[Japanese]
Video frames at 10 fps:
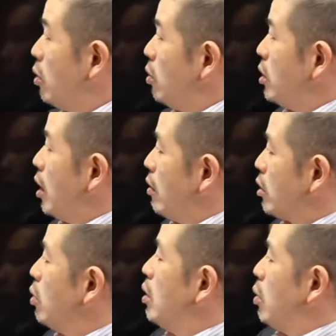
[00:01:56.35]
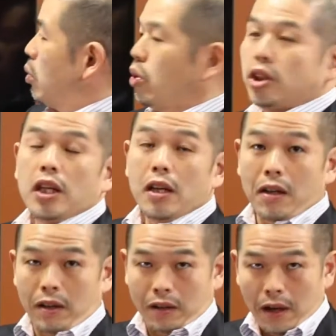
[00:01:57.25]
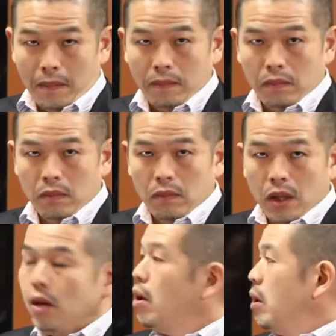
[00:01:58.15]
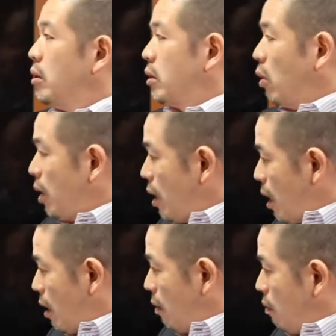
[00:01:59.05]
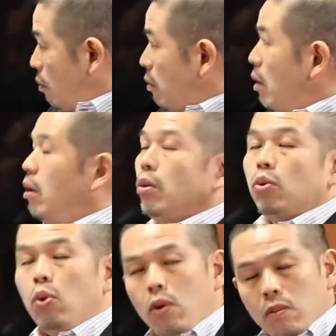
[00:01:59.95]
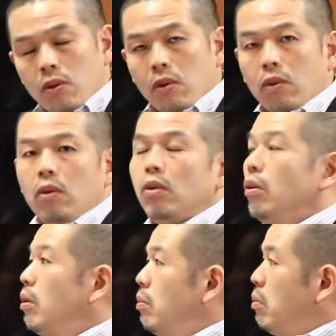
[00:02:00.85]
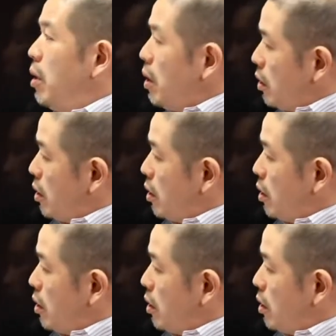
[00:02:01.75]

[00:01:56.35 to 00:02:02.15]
の江戸時代はそんなことしてなかった。それがどうも明